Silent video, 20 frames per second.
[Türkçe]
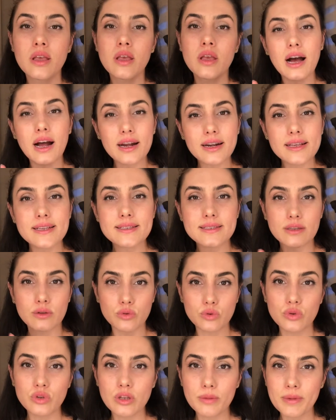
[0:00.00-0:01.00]
Arkasına
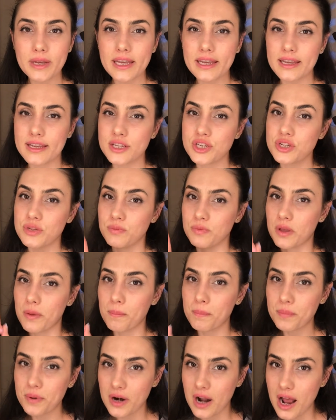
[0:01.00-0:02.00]
uygulamaya geçtiğimde
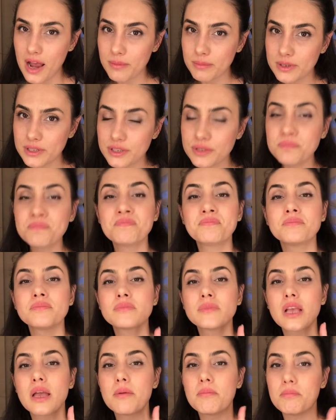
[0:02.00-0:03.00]
primer,
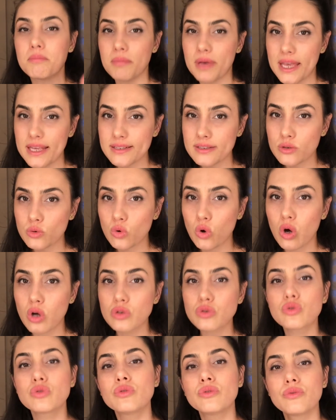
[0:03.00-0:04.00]
base
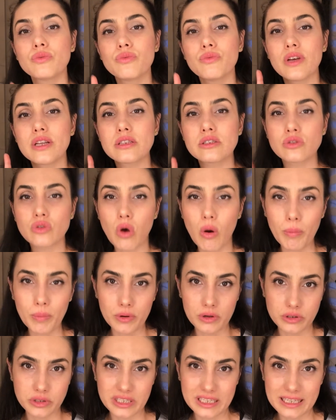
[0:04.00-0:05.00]
coat ve top
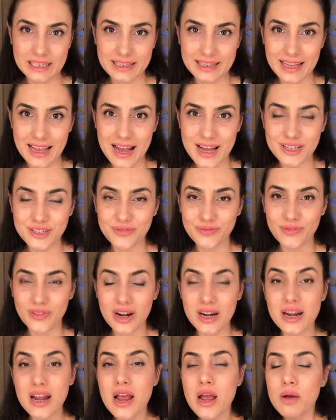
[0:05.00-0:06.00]
coat'a ihtiyacım
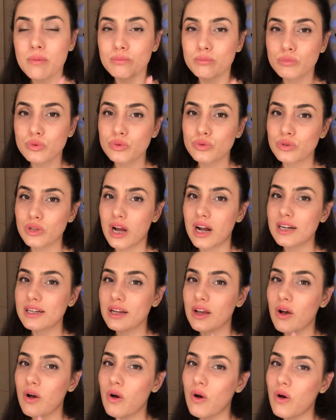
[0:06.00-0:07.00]
var. Bunlar
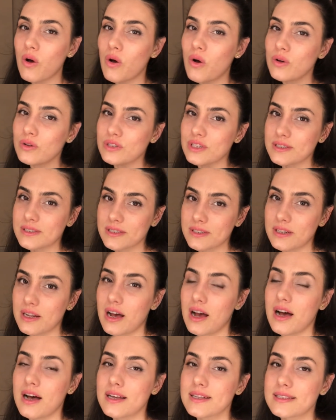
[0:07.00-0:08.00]
önce
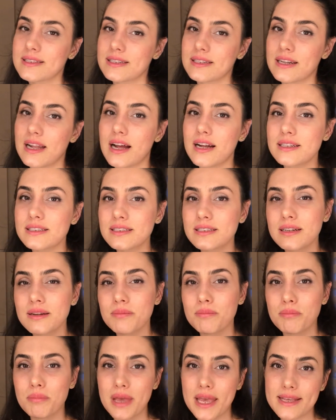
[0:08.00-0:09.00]
tırnağı hazırlar,
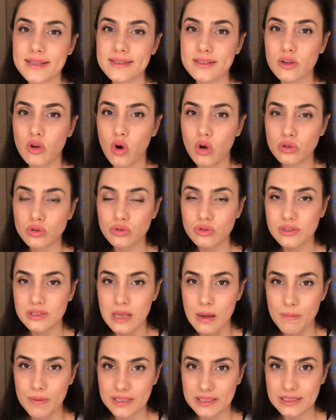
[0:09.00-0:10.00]
base coat
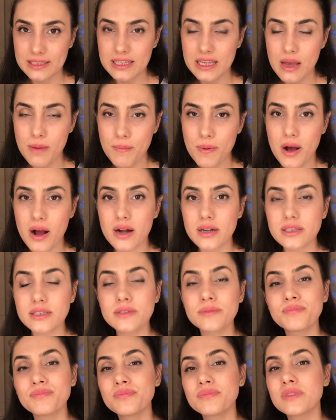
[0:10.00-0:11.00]
tabanını yapar,
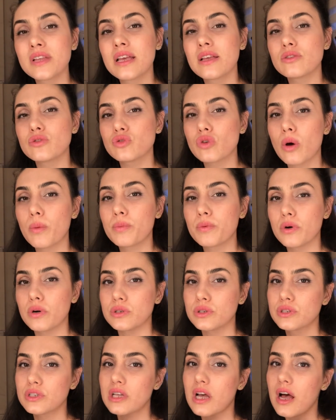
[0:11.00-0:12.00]
top
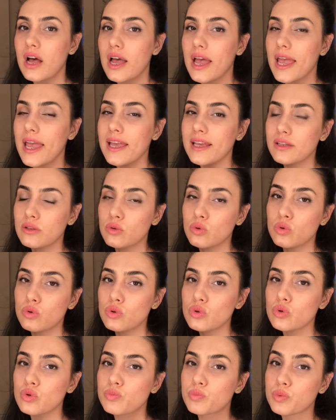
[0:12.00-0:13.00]
coat da en
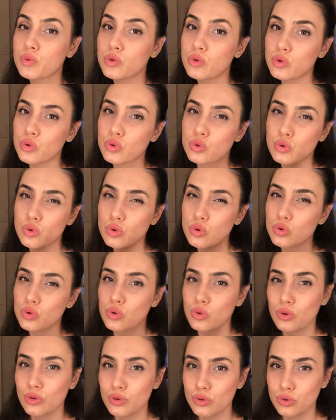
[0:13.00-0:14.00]
üst pürüzsüz
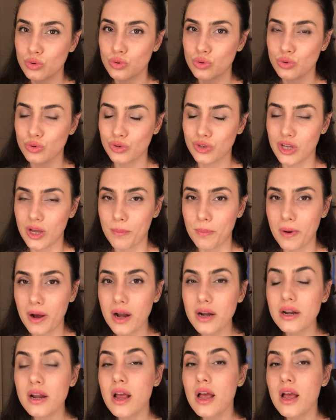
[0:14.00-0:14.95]
görüntüsünü yapar.